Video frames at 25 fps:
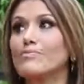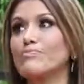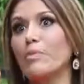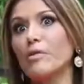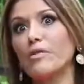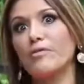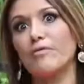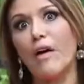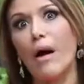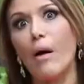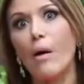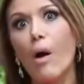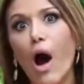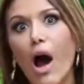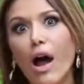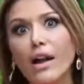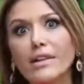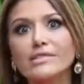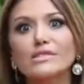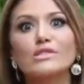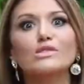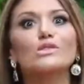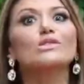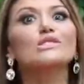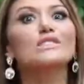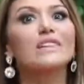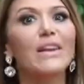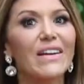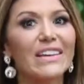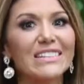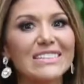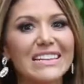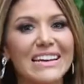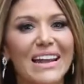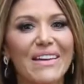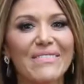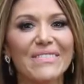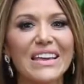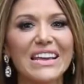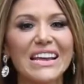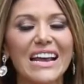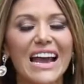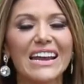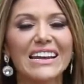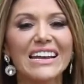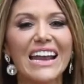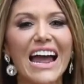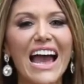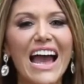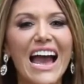por favor, suscríbanse a mi
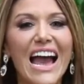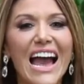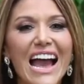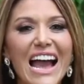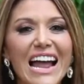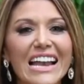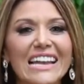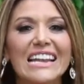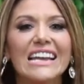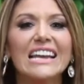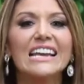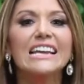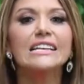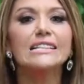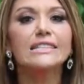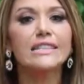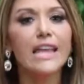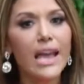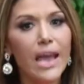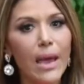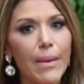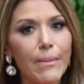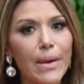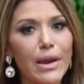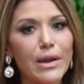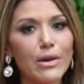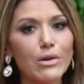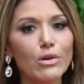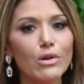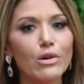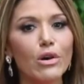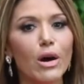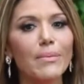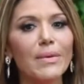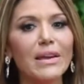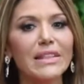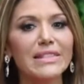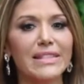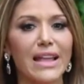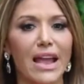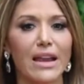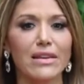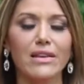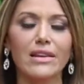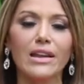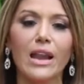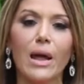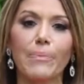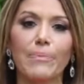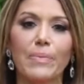canal, déjenme un
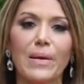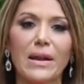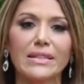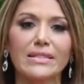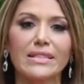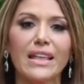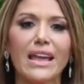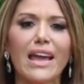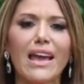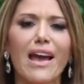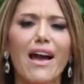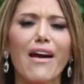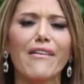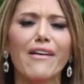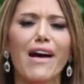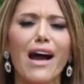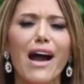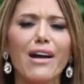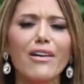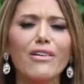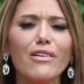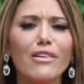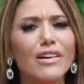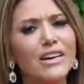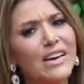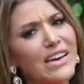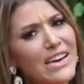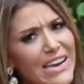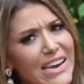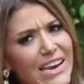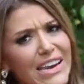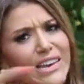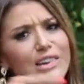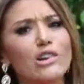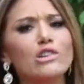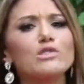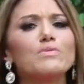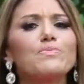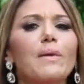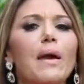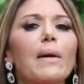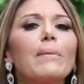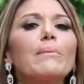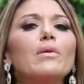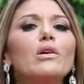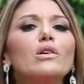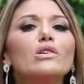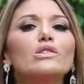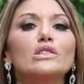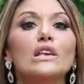comentario en la parte de abajo y nos
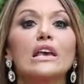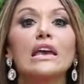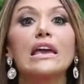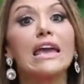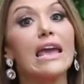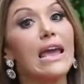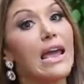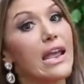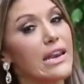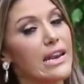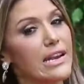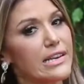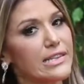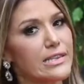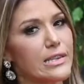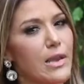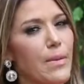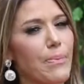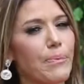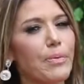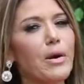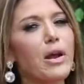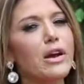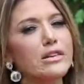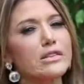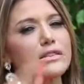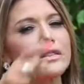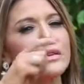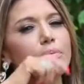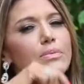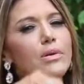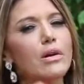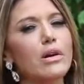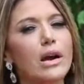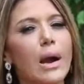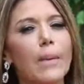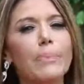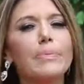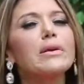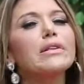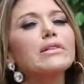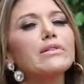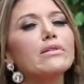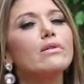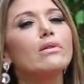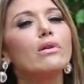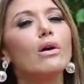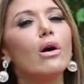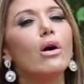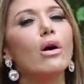vemos en este próximo
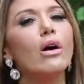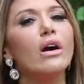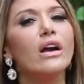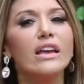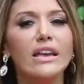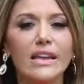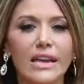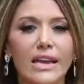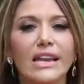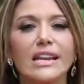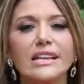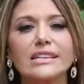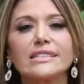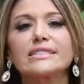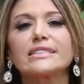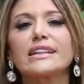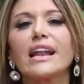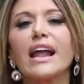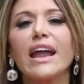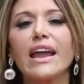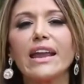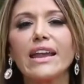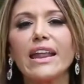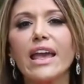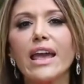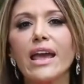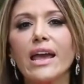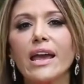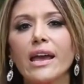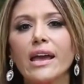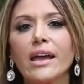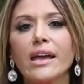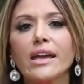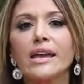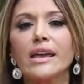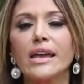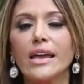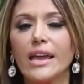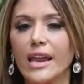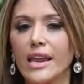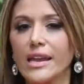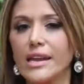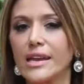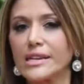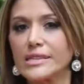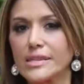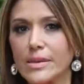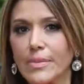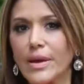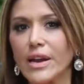capítulo que les traeré
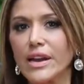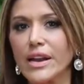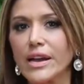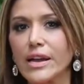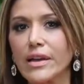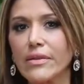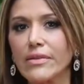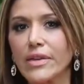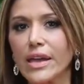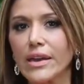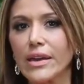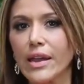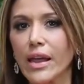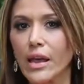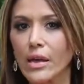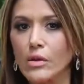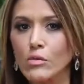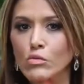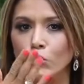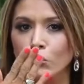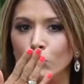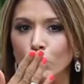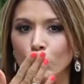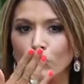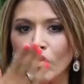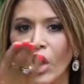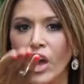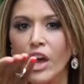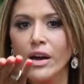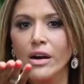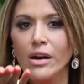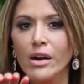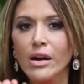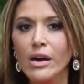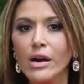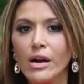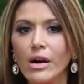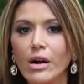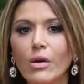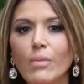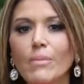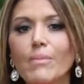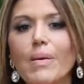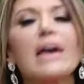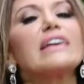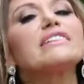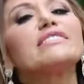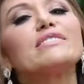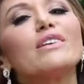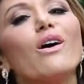en la semana que viene. Un
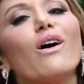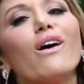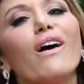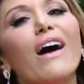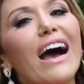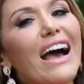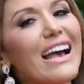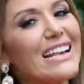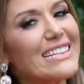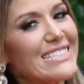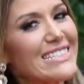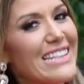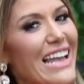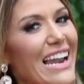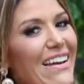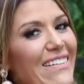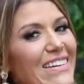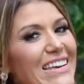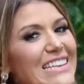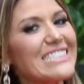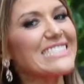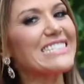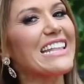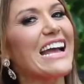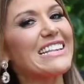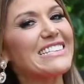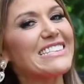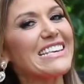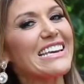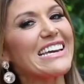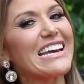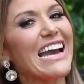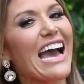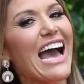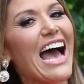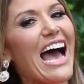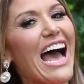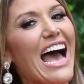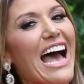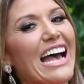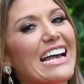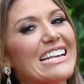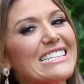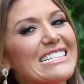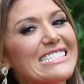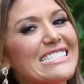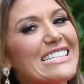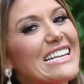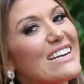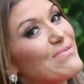beso, hasta la vista,
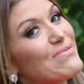chicas.